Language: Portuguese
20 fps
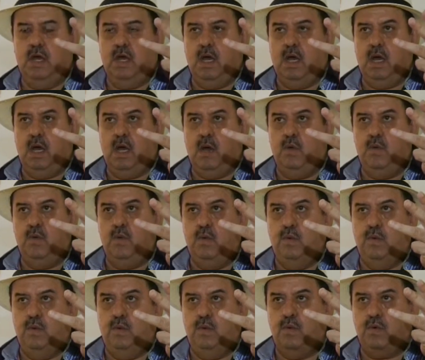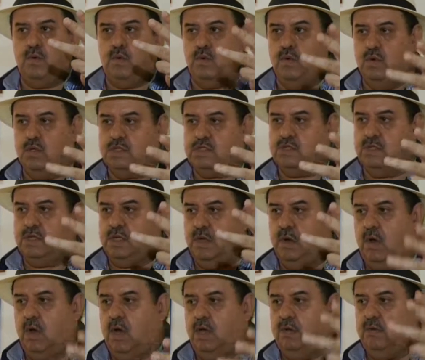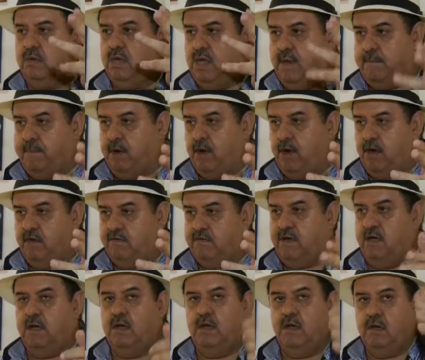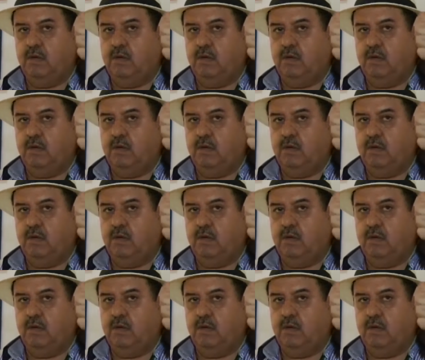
uh, o, o curso teórico e a prova,